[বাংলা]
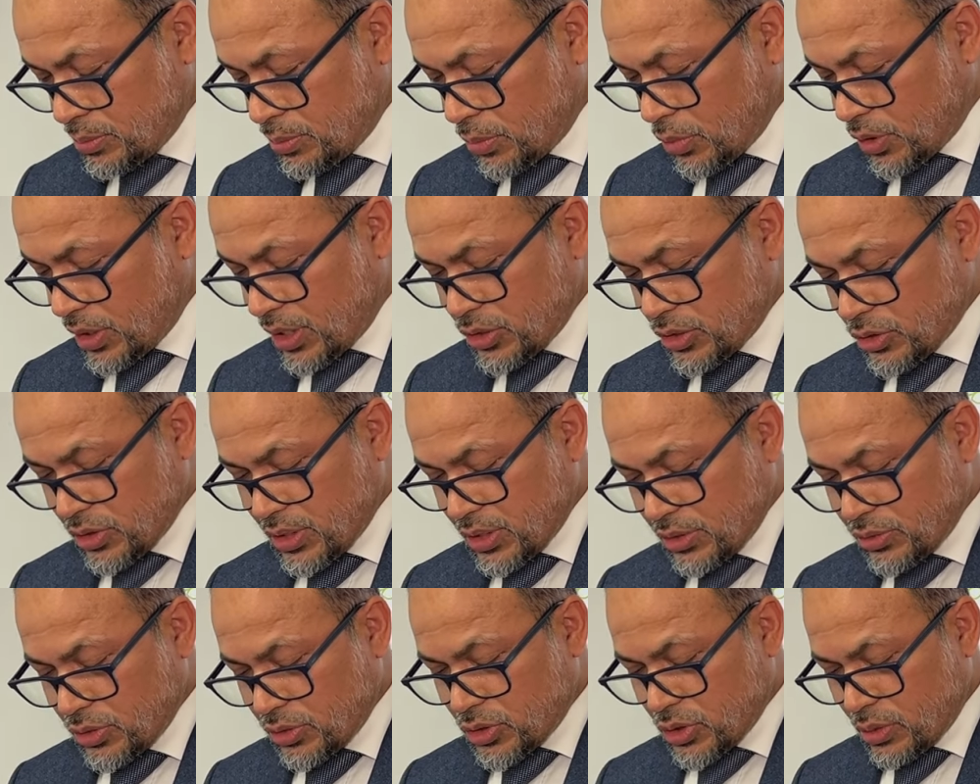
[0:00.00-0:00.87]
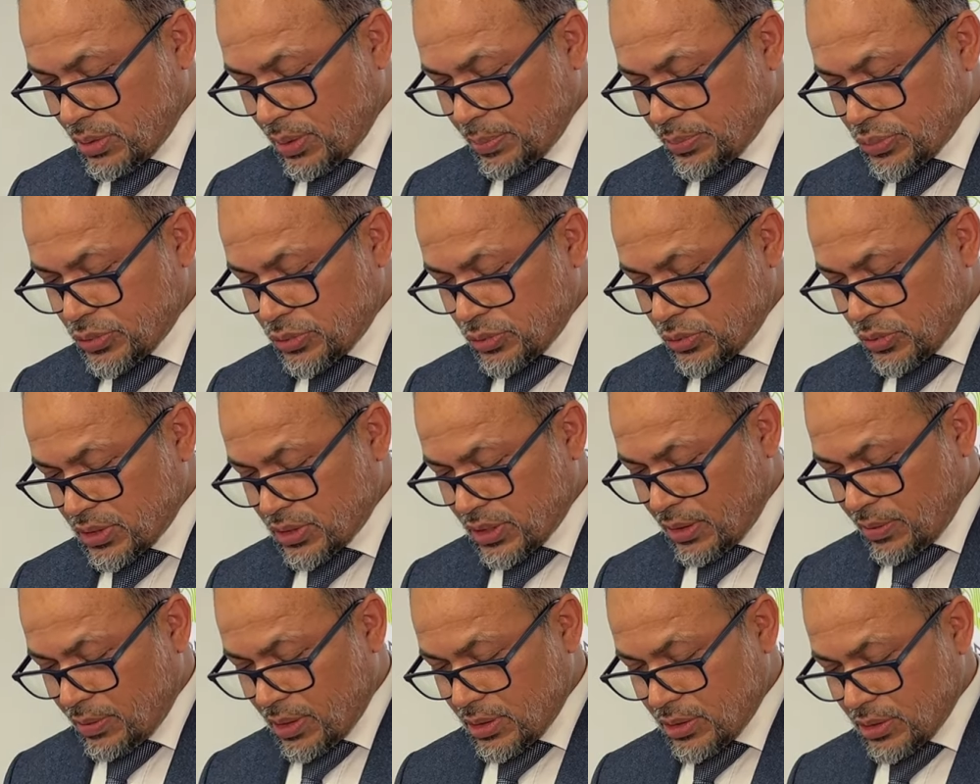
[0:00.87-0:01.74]
পরে যথার্থ জবাব সুযোগ
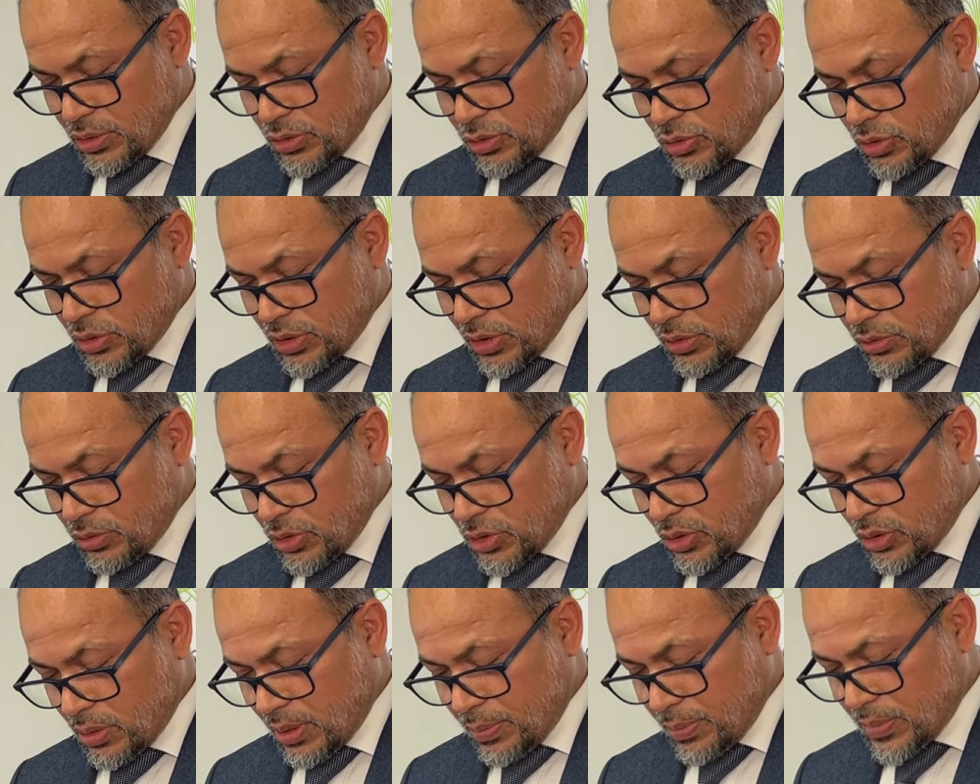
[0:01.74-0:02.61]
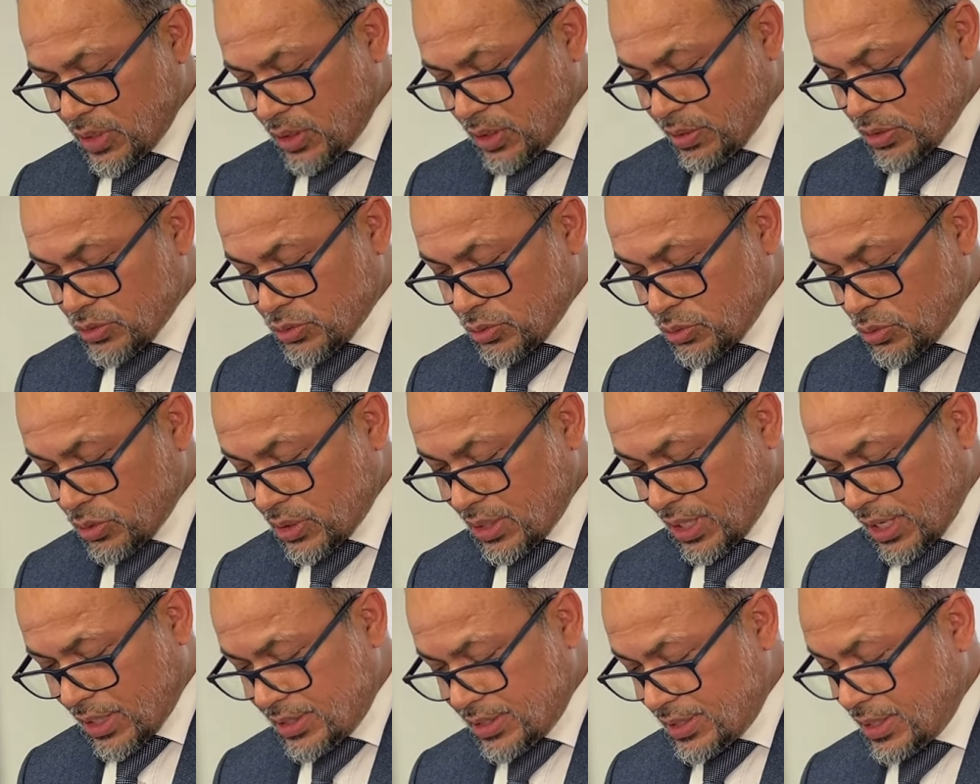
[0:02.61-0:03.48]
দেওয়া যথার্থ জবাব দেওয়ার সুযোগ
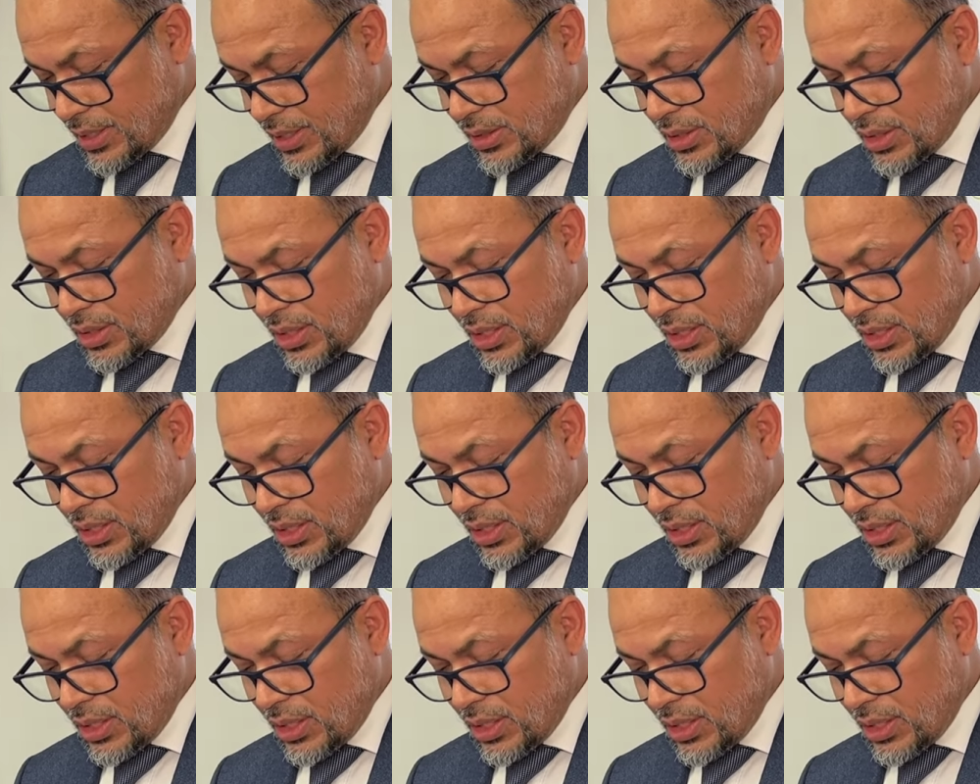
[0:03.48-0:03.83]
না দিয়েই